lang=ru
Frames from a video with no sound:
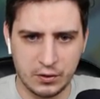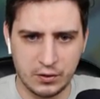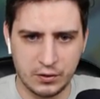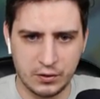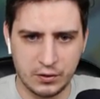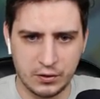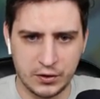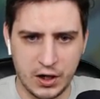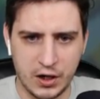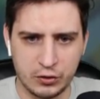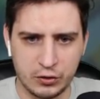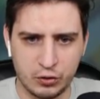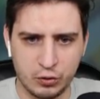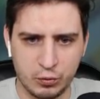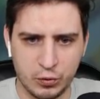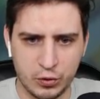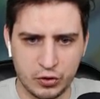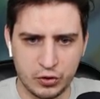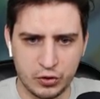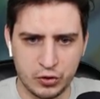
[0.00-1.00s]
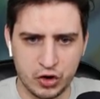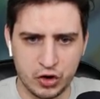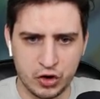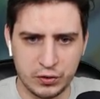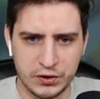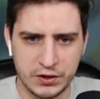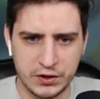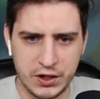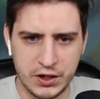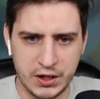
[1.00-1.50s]
Я и думаю, что
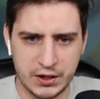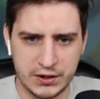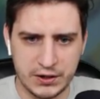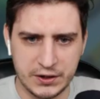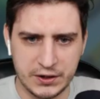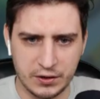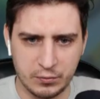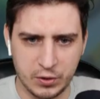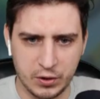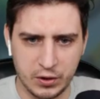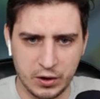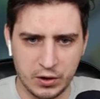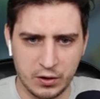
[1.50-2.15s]
с текстом?